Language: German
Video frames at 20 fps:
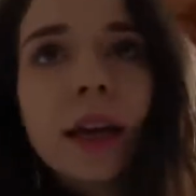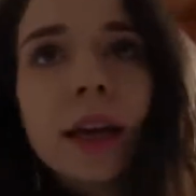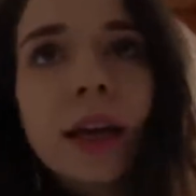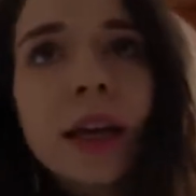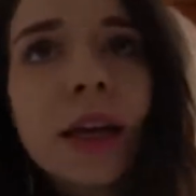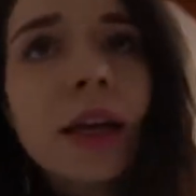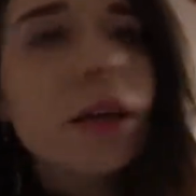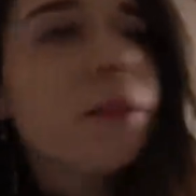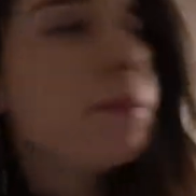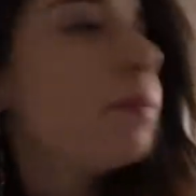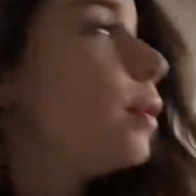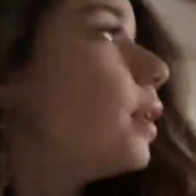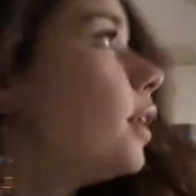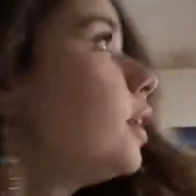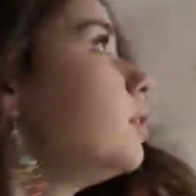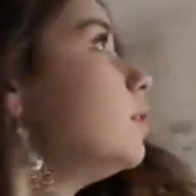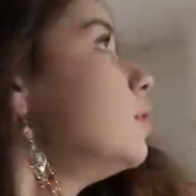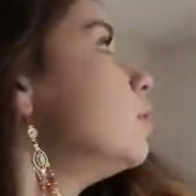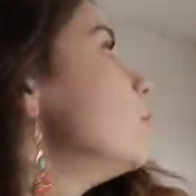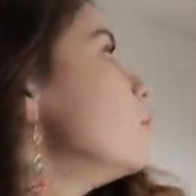ich
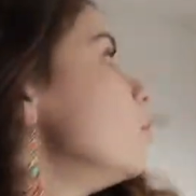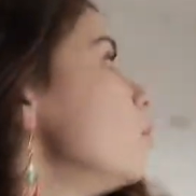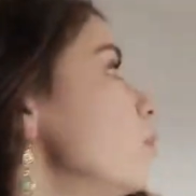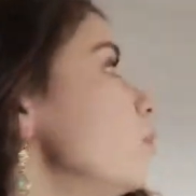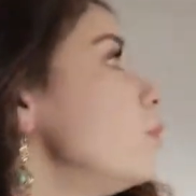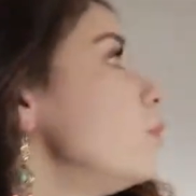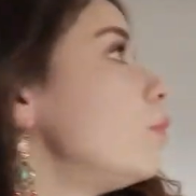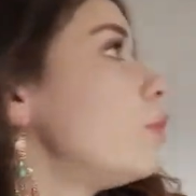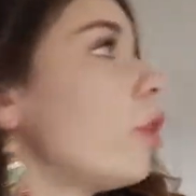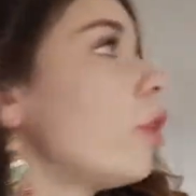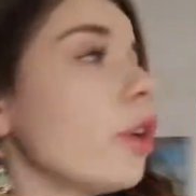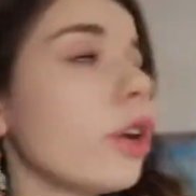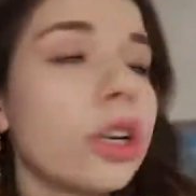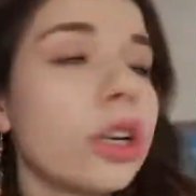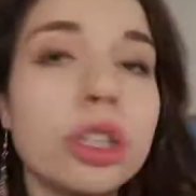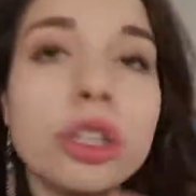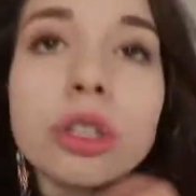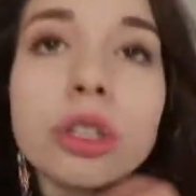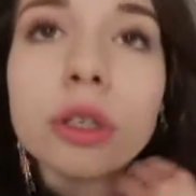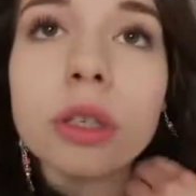bin vor einer
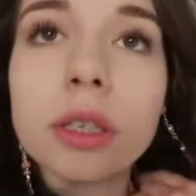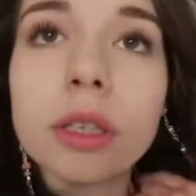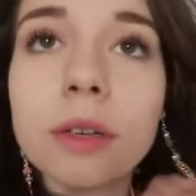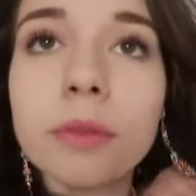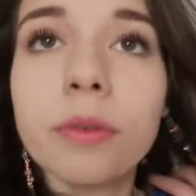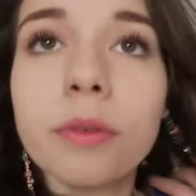Stunde